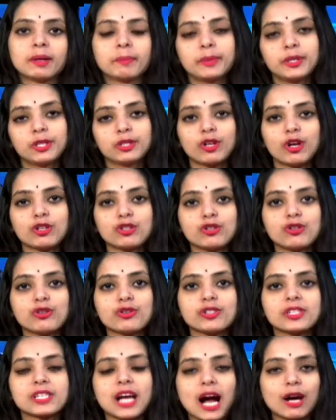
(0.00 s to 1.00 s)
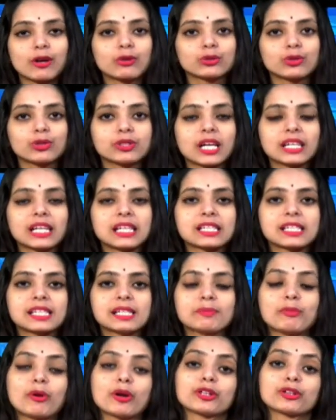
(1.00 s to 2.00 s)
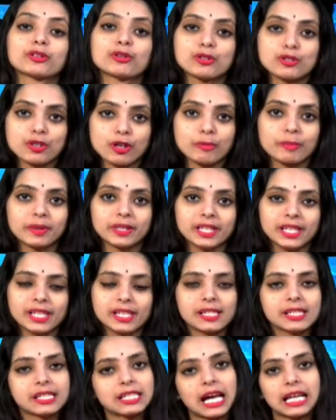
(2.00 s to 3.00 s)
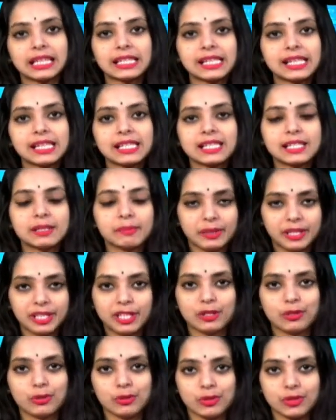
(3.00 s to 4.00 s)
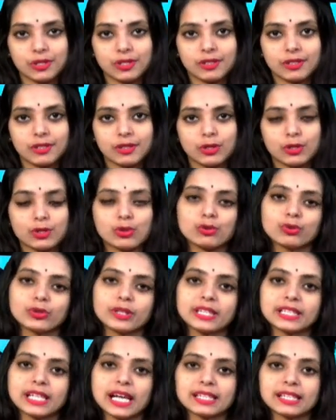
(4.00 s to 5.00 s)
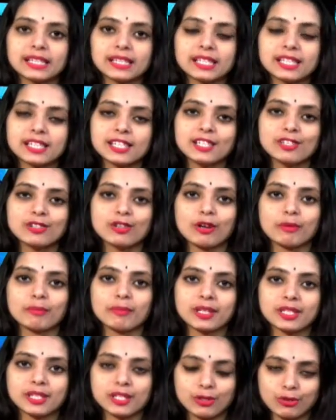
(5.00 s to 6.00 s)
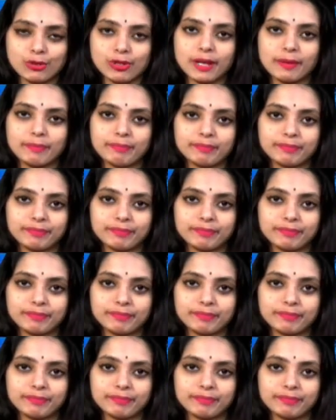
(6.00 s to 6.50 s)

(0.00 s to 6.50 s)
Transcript: প্রিয় দর্শক স্বাগত জানাচ্ছি বরেন্দ্র সংবাদে সাথে আছে বিথি ঘোষ শুরুতে জানিয়ে দিচ্ছি সংবাদ শিরোনাম